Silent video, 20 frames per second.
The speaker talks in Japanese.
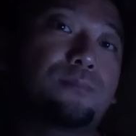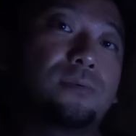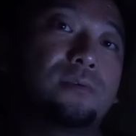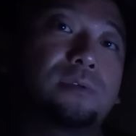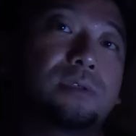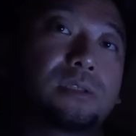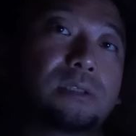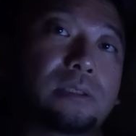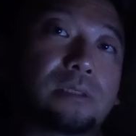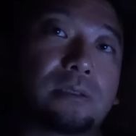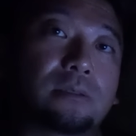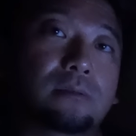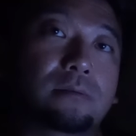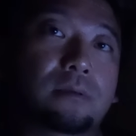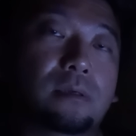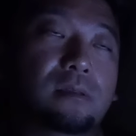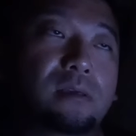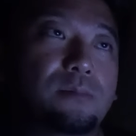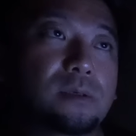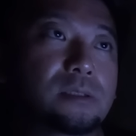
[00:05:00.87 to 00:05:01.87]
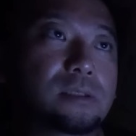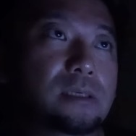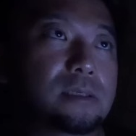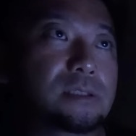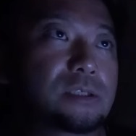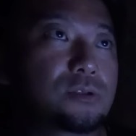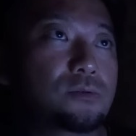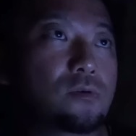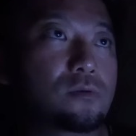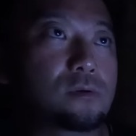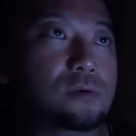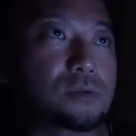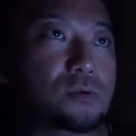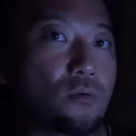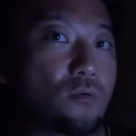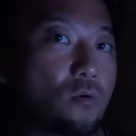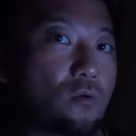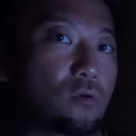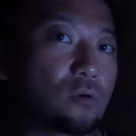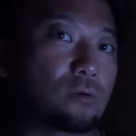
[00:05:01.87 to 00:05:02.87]
本人、例えばじゃあ自国、
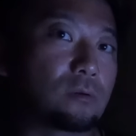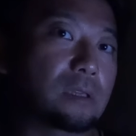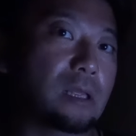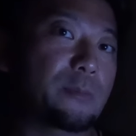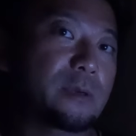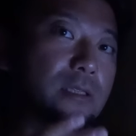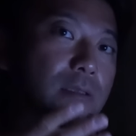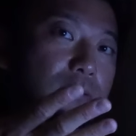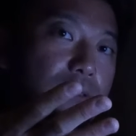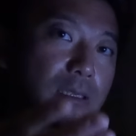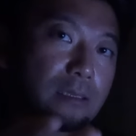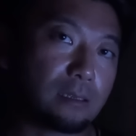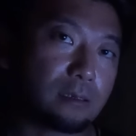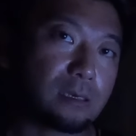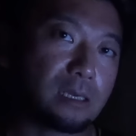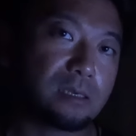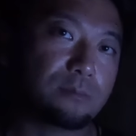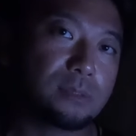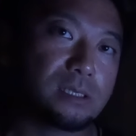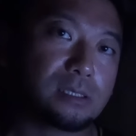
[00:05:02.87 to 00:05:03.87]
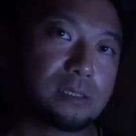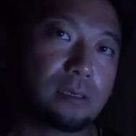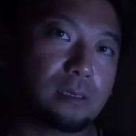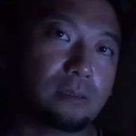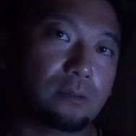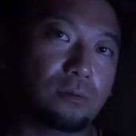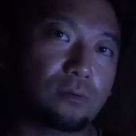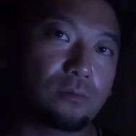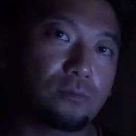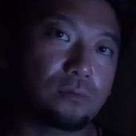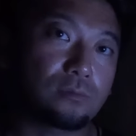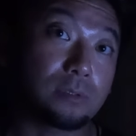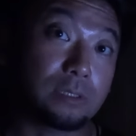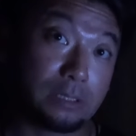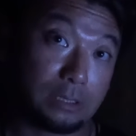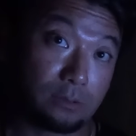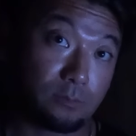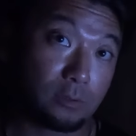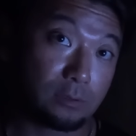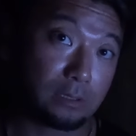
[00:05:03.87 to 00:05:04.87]
祖国のために戦いますかという
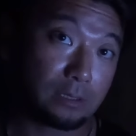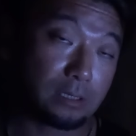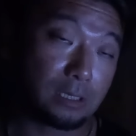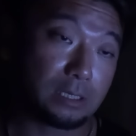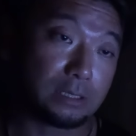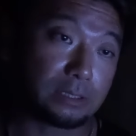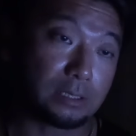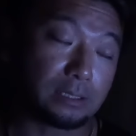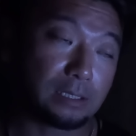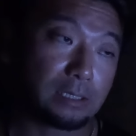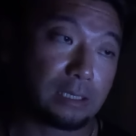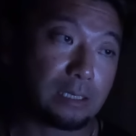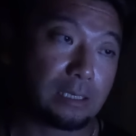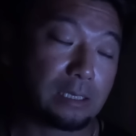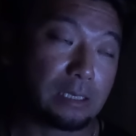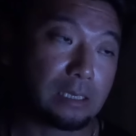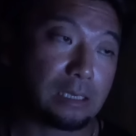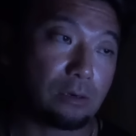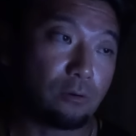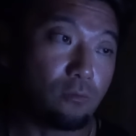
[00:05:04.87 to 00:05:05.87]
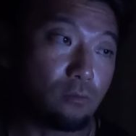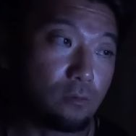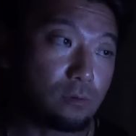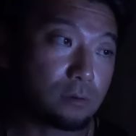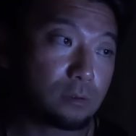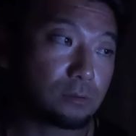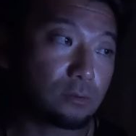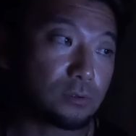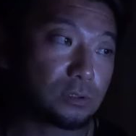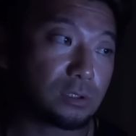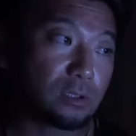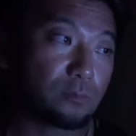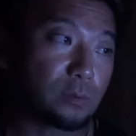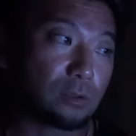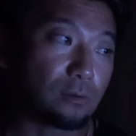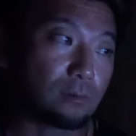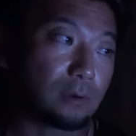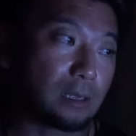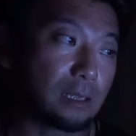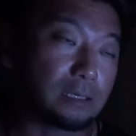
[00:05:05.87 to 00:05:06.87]
質問に対してね、多くの
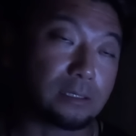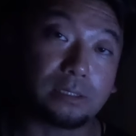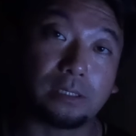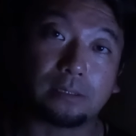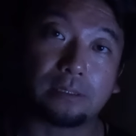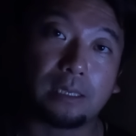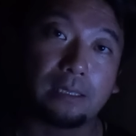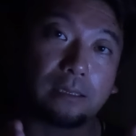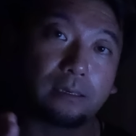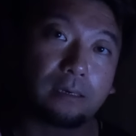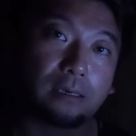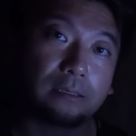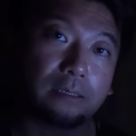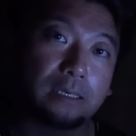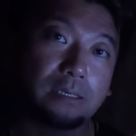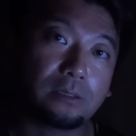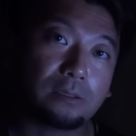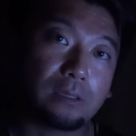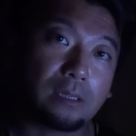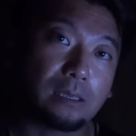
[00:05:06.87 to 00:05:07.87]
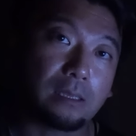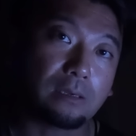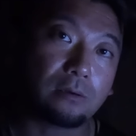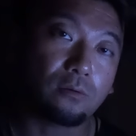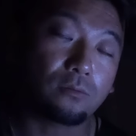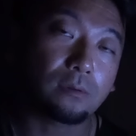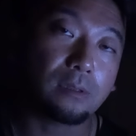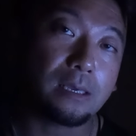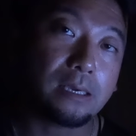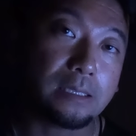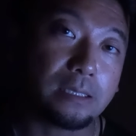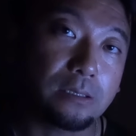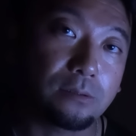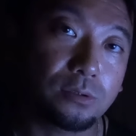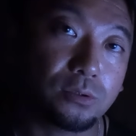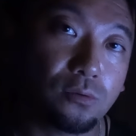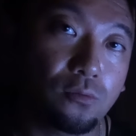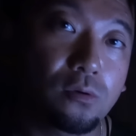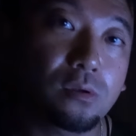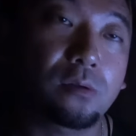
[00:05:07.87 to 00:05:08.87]
人々が、じゃあ戦わないって答えてい
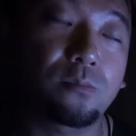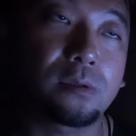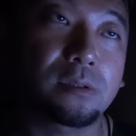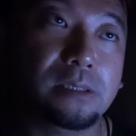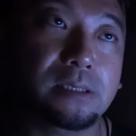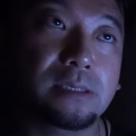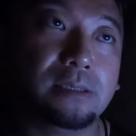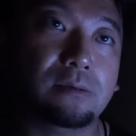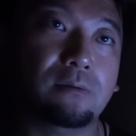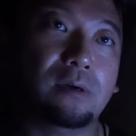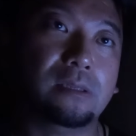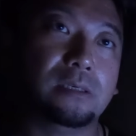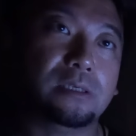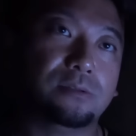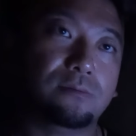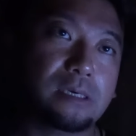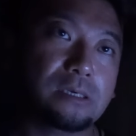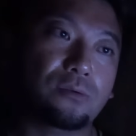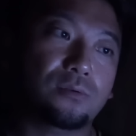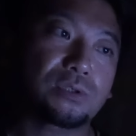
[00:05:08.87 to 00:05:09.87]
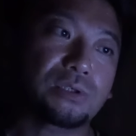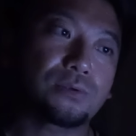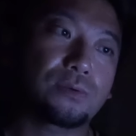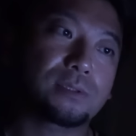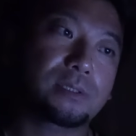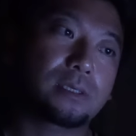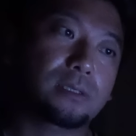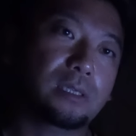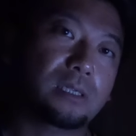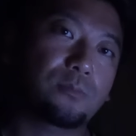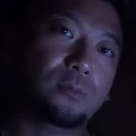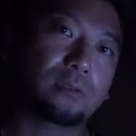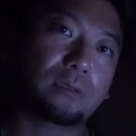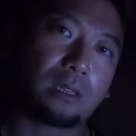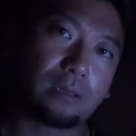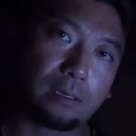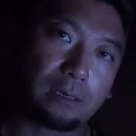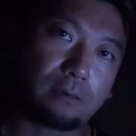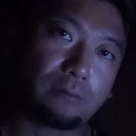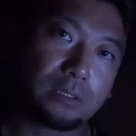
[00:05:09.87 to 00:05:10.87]
る人多いと思うんでね、私は命を捨ててでも
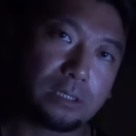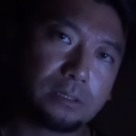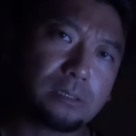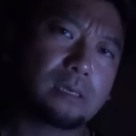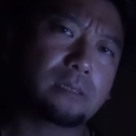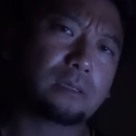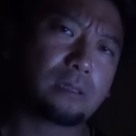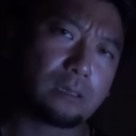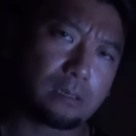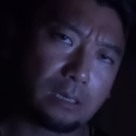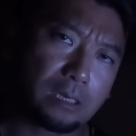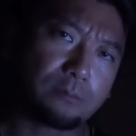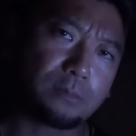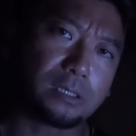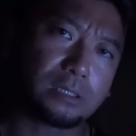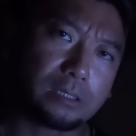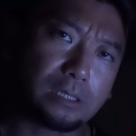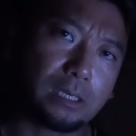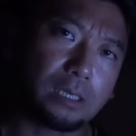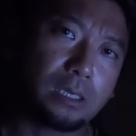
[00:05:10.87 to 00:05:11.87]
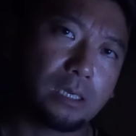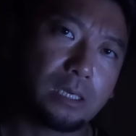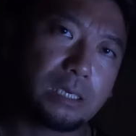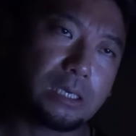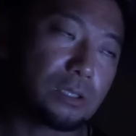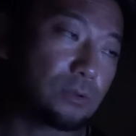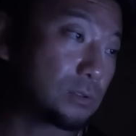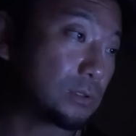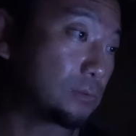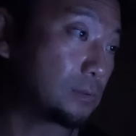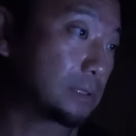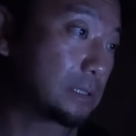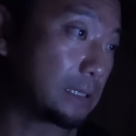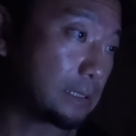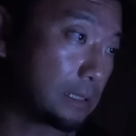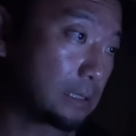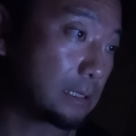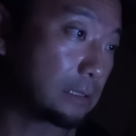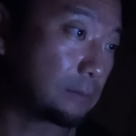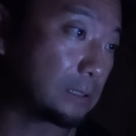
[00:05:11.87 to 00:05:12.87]
戦う。私は戦いますね。命を
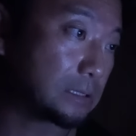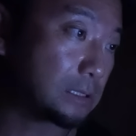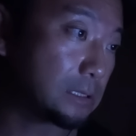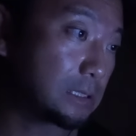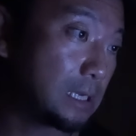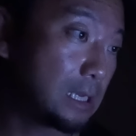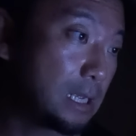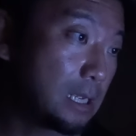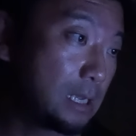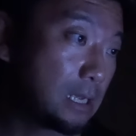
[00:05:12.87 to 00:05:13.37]
捧げます。